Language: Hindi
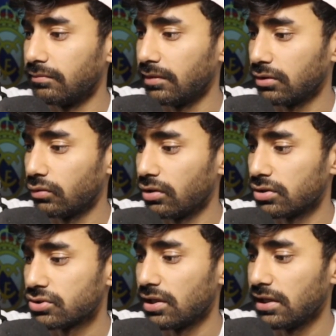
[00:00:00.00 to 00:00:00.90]
इंक्लूडिंग
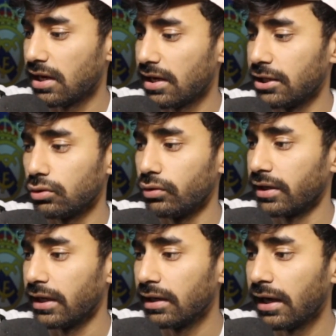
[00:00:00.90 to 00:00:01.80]
ऑस्ट्रेलिया इंक्लूडिंग
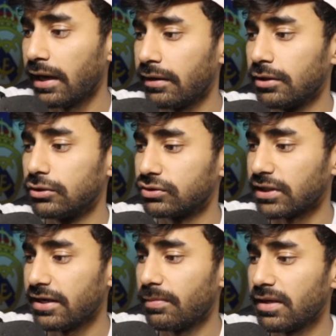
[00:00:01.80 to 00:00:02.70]
इंग्लैंड तो
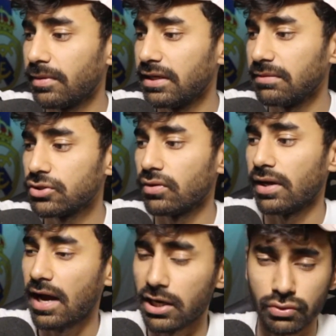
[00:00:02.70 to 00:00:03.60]
सारी बड़ी बड़ी टीमें जो
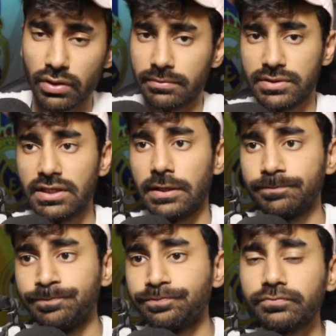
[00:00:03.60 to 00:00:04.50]
है आ चुकी हैं ठीक है
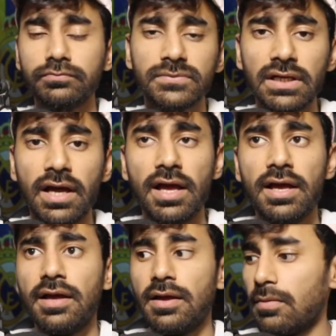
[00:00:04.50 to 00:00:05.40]

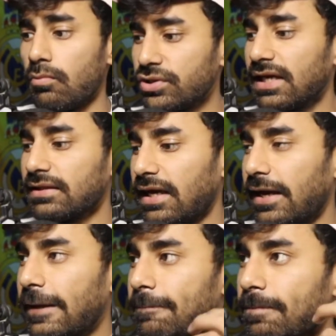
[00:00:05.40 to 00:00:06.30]
मुझे लगता
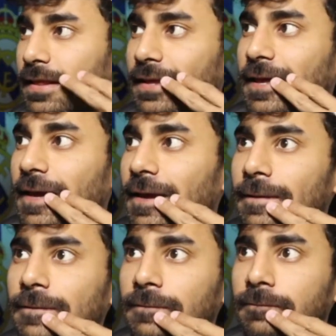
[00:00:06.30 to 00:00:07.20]
है कि
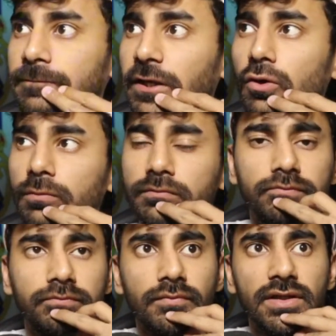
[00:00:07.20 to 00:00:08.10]
देखो
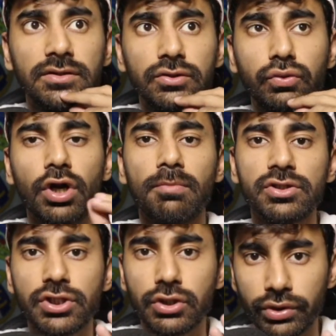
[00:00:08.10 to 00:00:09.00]
थोड़ा
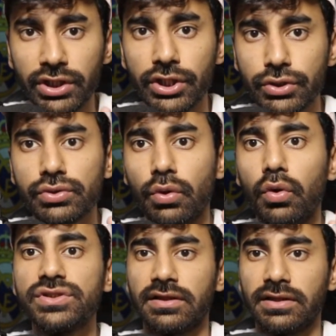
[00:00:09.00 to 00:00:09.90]
बहुत सिक्योरिटी इश्यूज
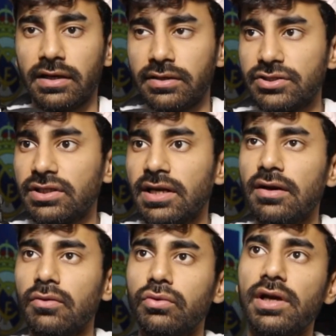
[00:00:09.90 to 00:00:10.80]
हो सकते हैं कि जितना
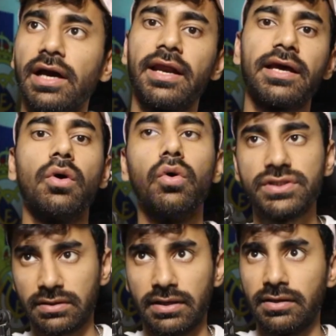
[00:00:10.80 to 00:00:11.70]
उनको लग रहा है कि हो
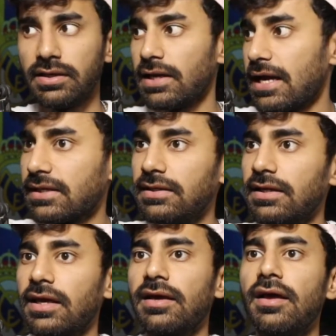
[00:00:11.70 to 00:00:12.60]
सकता है ठीक है ऐसा नहीं है कि